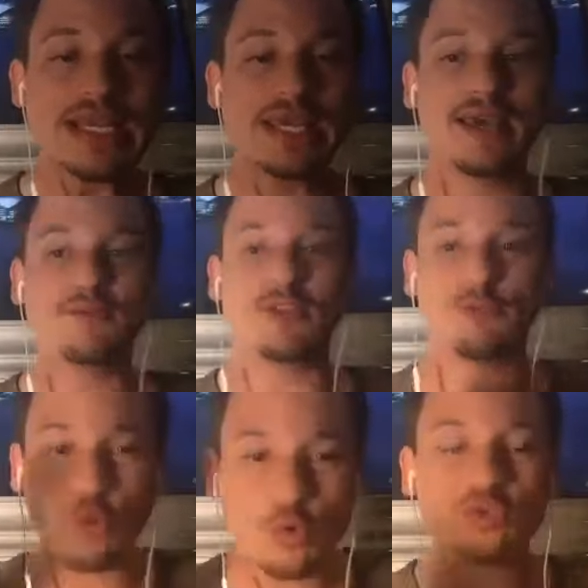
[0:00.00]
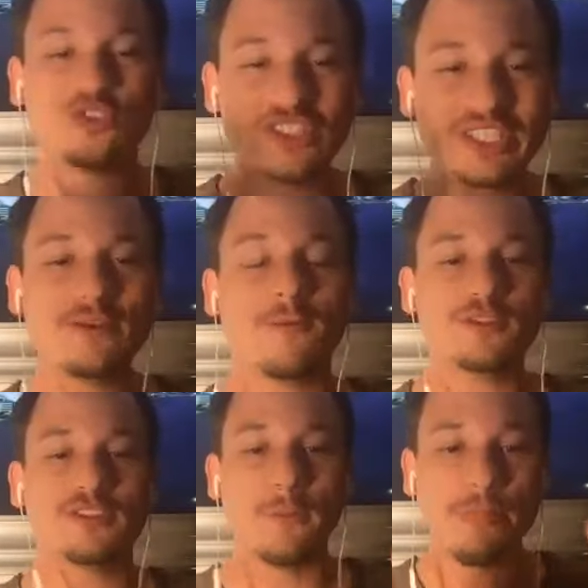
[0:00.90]
Äh, wir fokussieren
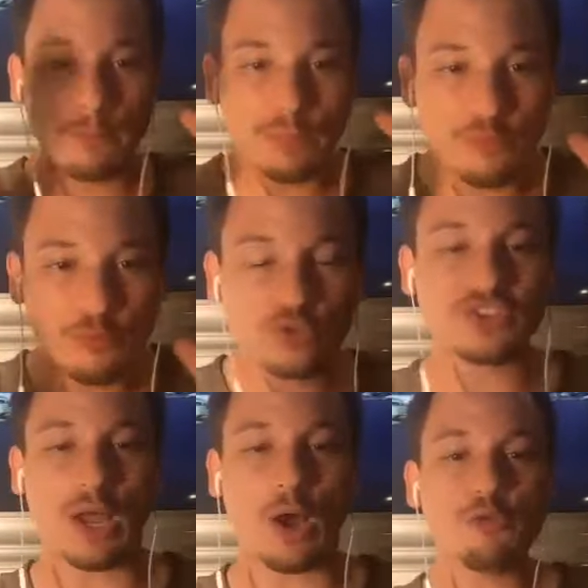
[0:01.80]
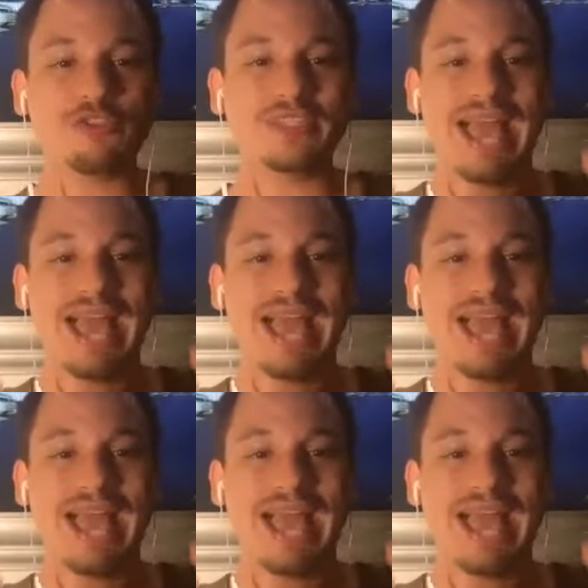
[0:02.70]
uns bewusst auf die